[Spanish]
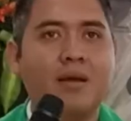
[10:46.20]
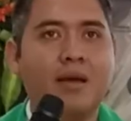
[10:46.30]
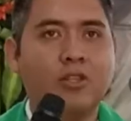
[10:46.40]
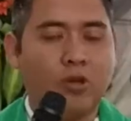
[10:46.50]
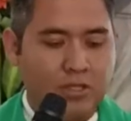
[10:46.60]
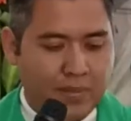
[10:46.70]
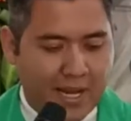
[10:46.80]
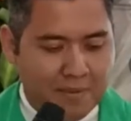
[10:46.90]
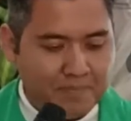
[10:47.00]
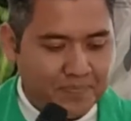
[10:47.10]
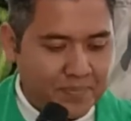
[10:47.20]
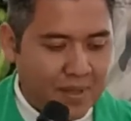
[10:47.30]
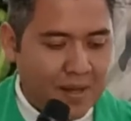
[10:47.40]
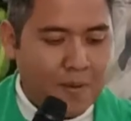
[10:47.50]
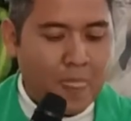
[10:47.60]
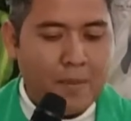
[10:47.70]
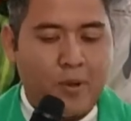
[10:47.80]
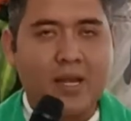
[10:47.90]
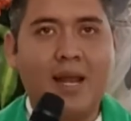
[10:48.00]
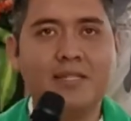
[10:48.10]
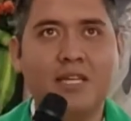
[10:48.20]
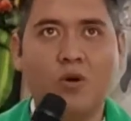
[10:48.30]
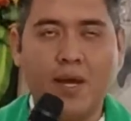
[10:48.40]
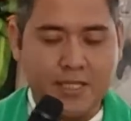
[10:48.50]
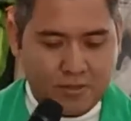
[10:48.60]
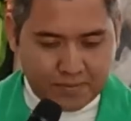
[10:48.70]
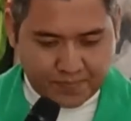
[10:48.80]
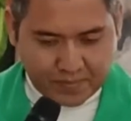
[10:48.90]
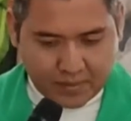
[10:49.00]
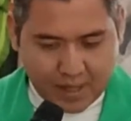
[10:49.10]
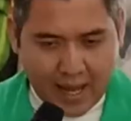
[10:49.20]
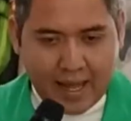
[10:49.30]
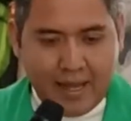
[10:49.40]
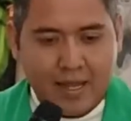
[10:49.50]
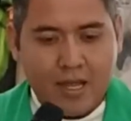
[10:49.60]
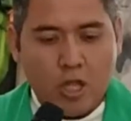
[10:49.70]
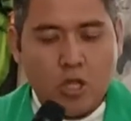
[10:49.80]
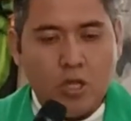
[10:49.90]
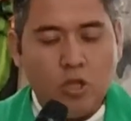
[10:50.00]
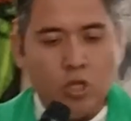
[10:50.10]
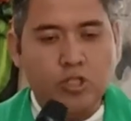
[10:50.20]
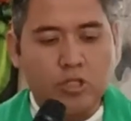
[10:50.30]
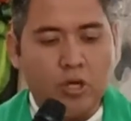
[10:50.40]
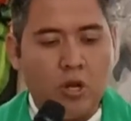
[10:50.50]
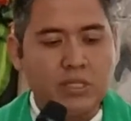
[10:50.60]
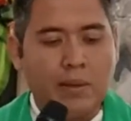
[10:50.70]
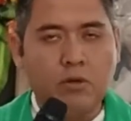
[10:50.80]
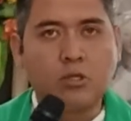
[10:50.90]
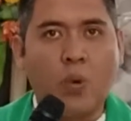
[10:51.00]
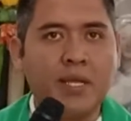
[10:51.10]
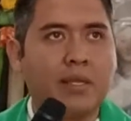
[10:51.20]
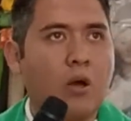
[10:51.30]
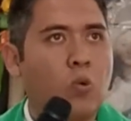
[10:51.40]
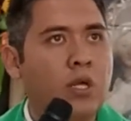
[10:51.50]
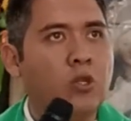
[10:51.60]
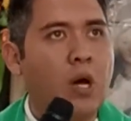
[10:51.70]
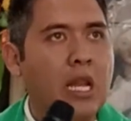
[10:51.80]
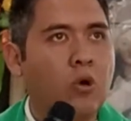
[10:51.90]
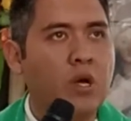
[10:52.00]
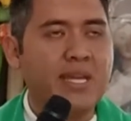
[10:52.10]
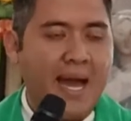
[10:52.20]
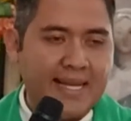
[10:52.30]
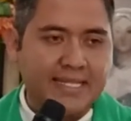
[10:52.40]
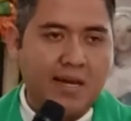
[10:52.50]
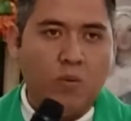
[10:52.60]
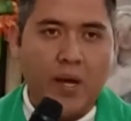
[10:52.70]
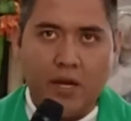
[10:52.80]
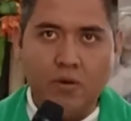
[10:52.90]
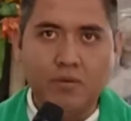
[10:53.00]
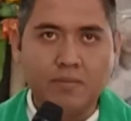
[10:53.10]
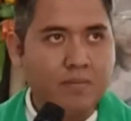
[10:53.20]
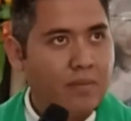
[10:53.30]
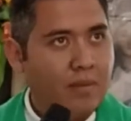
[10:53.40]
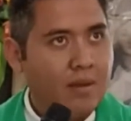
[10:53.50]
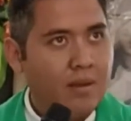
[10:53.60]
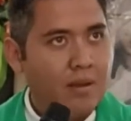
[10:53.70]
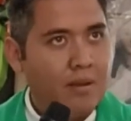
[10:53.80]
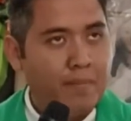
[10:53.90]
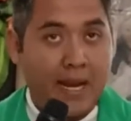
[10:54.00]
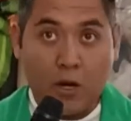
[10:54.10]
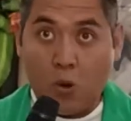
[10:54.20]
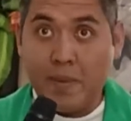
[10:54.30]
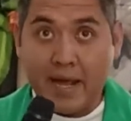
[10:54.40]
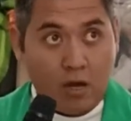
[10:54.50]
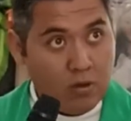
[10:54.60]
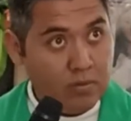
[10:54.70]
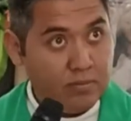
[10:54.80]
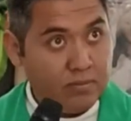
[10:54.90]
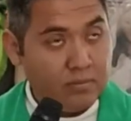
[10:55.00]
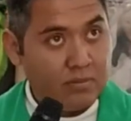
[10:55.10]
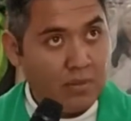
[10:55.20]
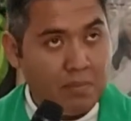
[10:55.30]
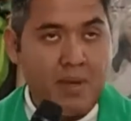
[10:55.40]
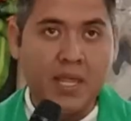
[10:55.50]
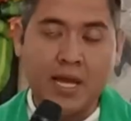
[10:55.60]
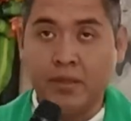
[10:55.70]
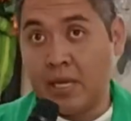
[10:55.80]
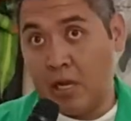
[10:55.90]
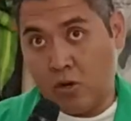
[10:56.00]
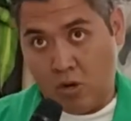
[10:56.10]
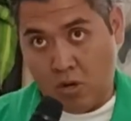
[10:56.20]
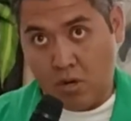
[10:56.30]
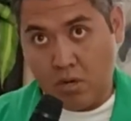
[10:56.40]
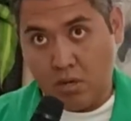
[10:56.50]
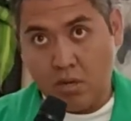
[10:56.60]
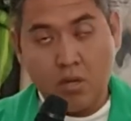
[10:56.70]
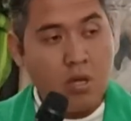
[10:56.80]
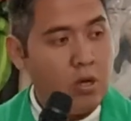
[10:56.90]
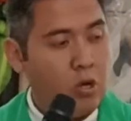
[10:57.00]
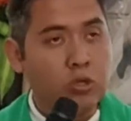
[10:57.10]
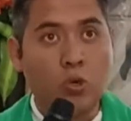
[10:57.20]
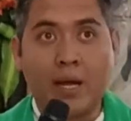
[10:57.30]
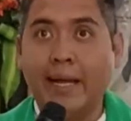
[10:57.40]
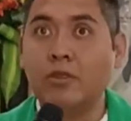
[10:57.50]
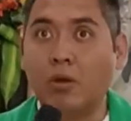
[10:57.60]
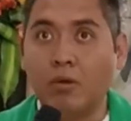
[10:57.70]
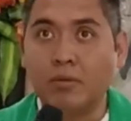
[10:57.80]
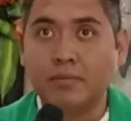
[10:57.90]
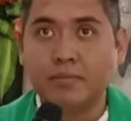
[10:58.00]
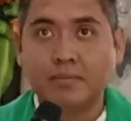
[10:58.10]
Entonces, miren, ¿por qué les digo esto? Nosotros nos damos cuenta cuando algo ya está bueno para comerlo mediante el color o tocándolo.